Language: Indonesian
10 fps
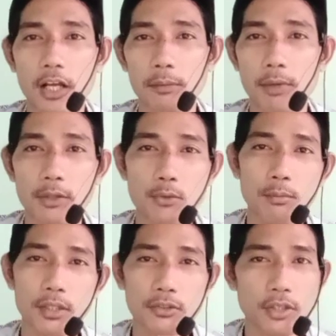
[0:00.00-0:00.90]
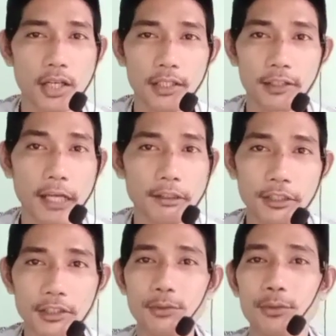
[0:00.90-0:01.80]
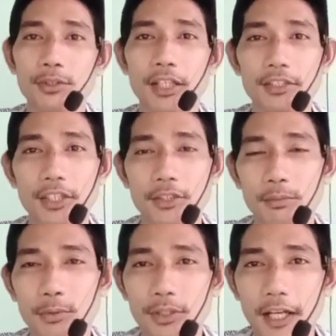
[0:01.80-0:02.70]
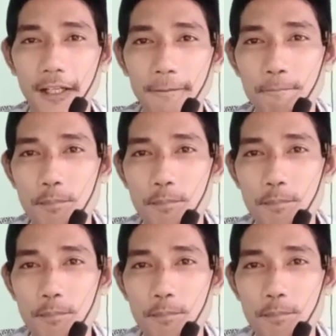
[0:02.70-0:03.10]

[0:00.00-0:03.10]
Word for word: almarhum Mas Jahid tadi itu yang saya sebutkan